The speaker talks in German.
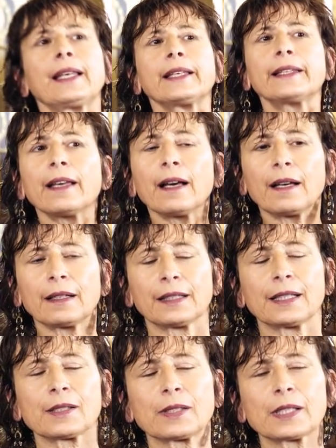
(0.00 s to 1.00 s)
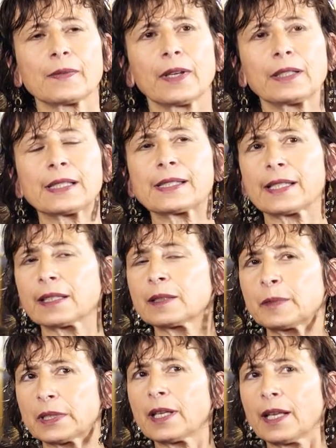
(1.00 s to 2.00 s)
Ja, also das war eine
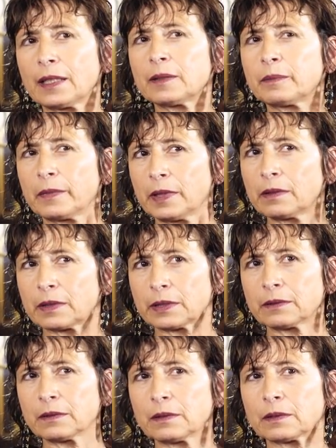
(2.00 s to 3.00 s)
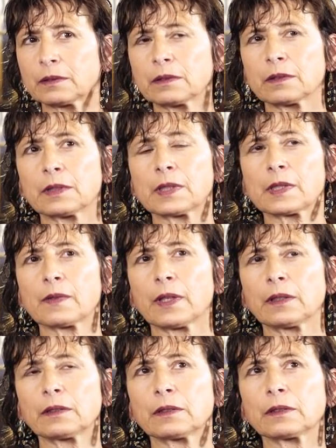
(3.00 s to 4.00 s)
Serie mit der Helen Mirren und das war
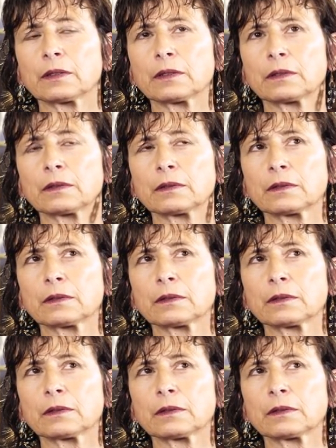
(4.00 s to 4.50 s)
eine